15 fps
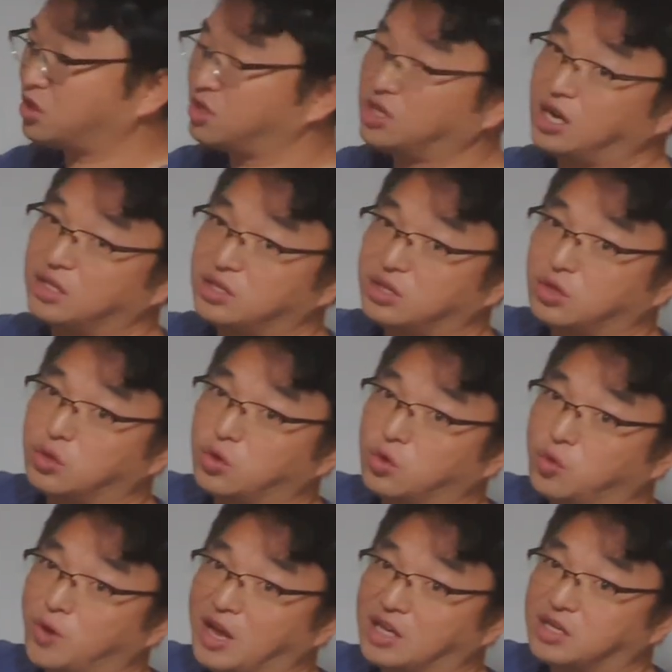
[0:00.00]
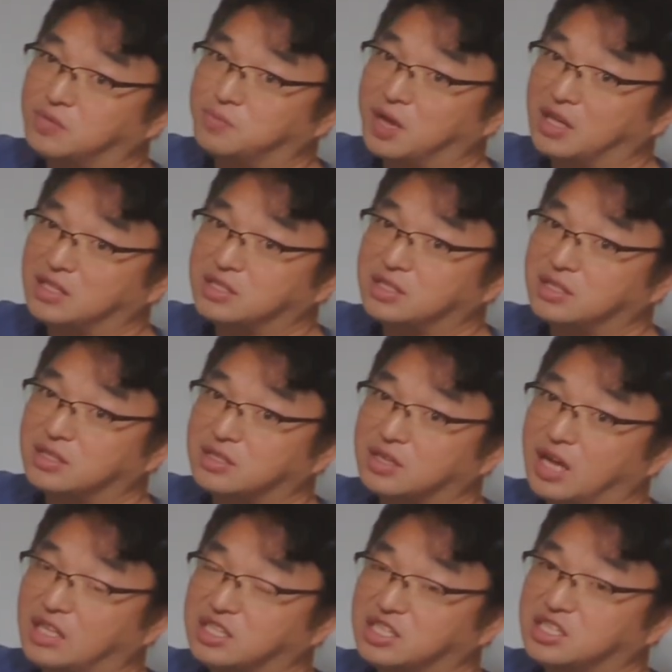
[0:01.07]
제어를 하더라도 요만큼만
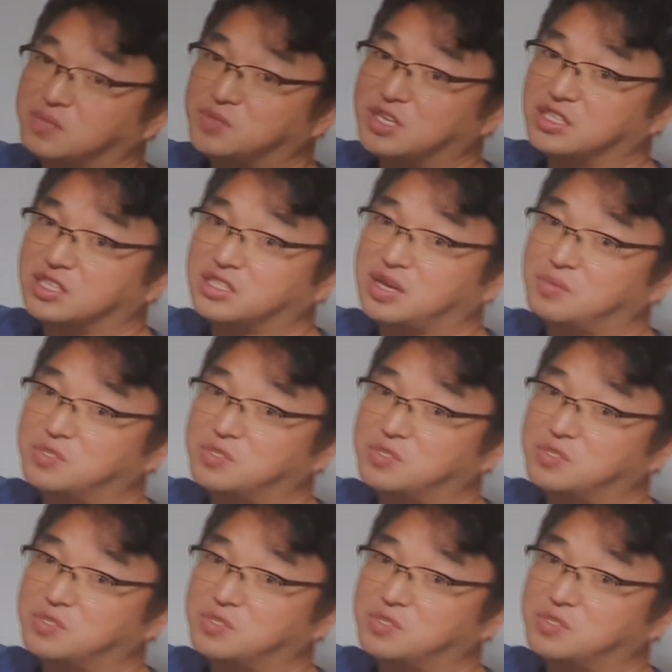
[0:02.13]
한 20cm,